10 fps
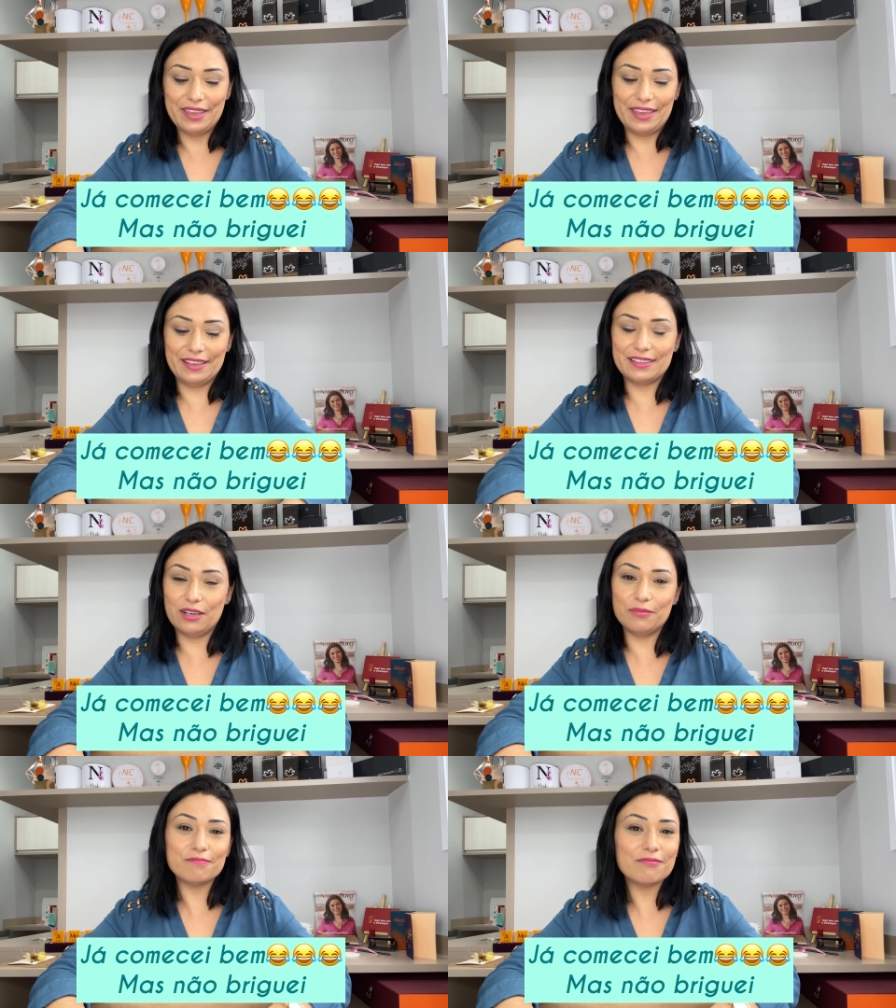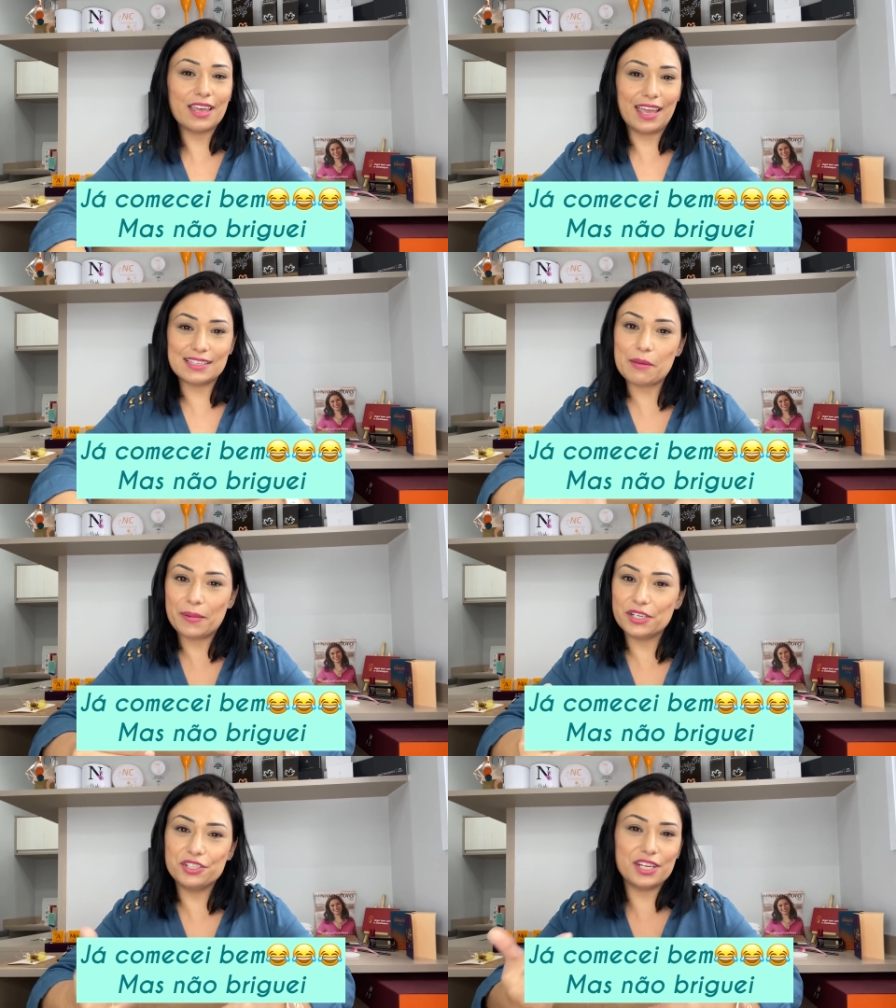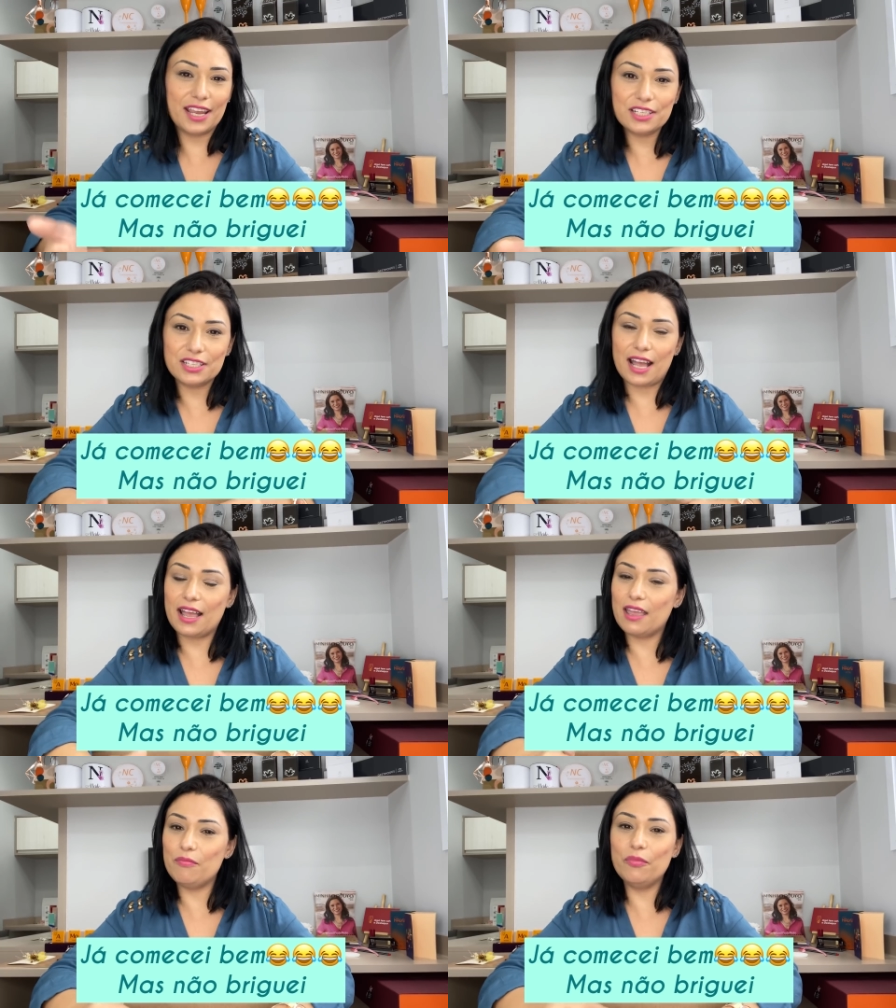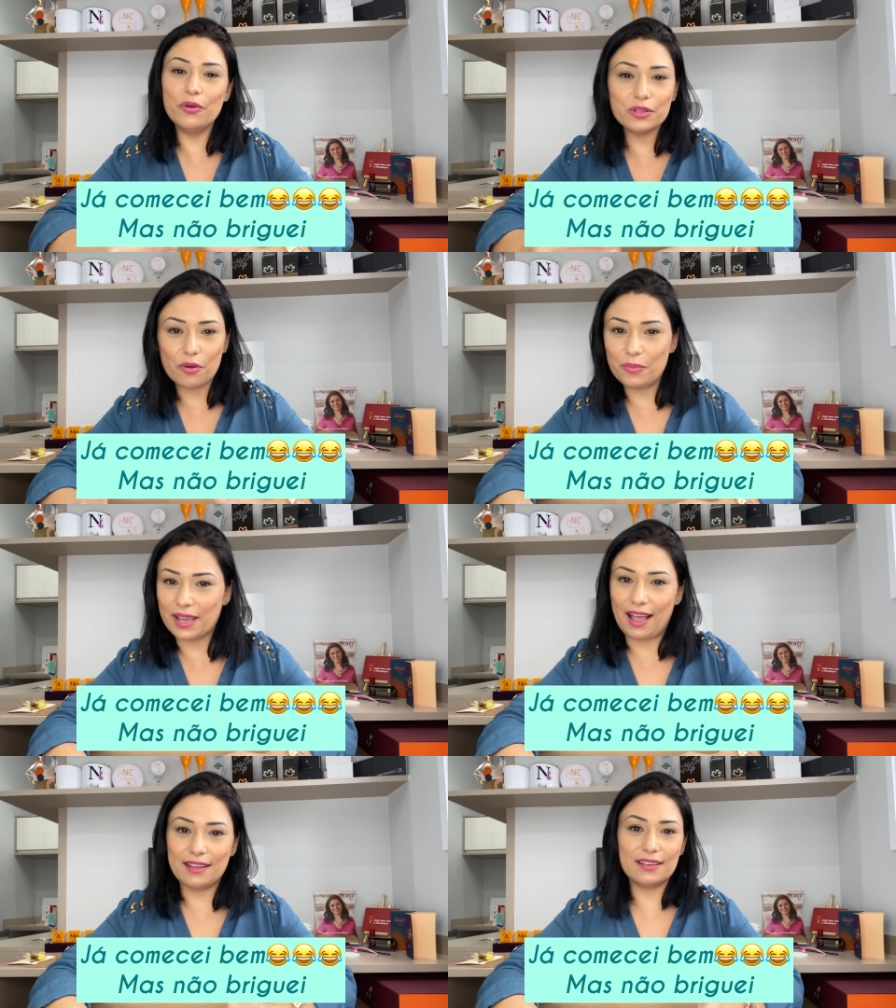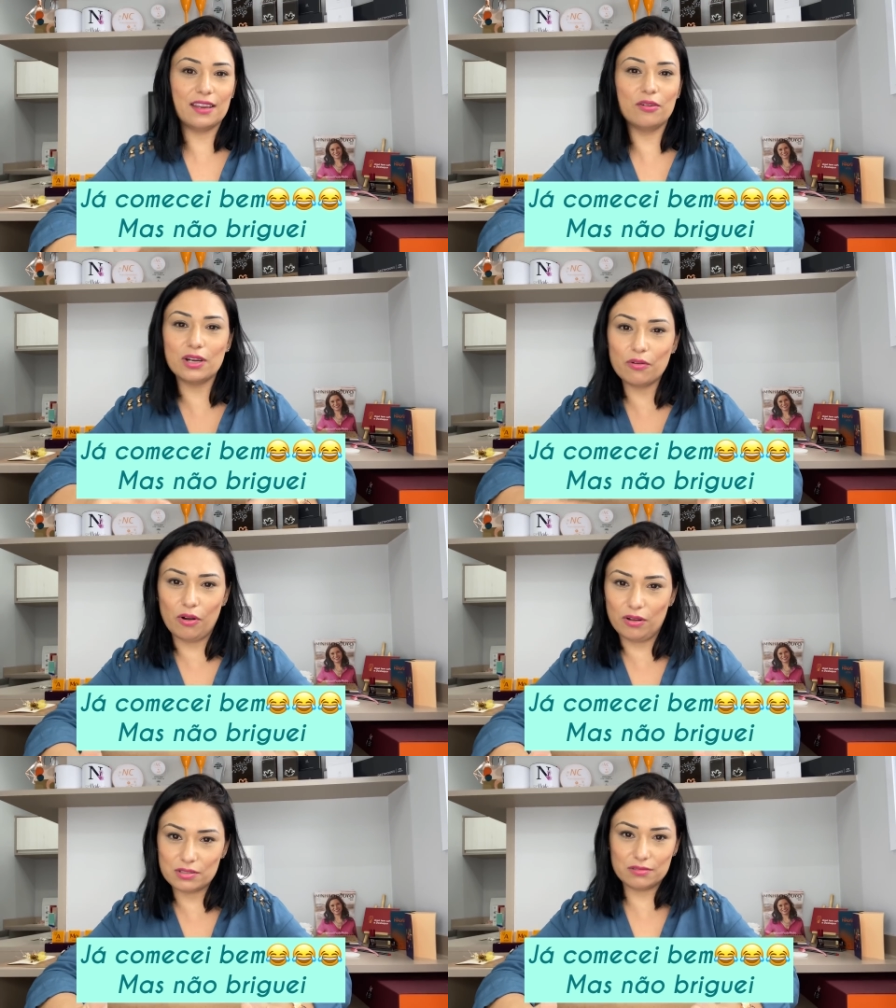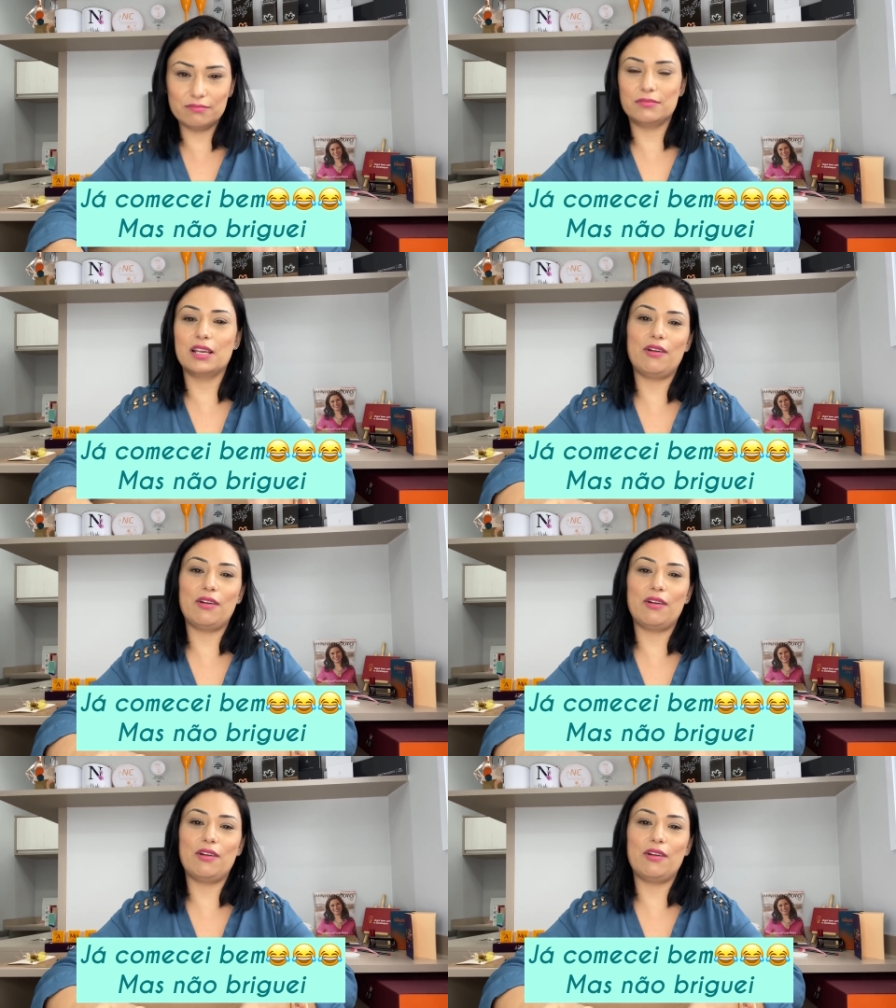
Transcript: Então, essa parte de retirar é muito complicada, eu não gosto, né?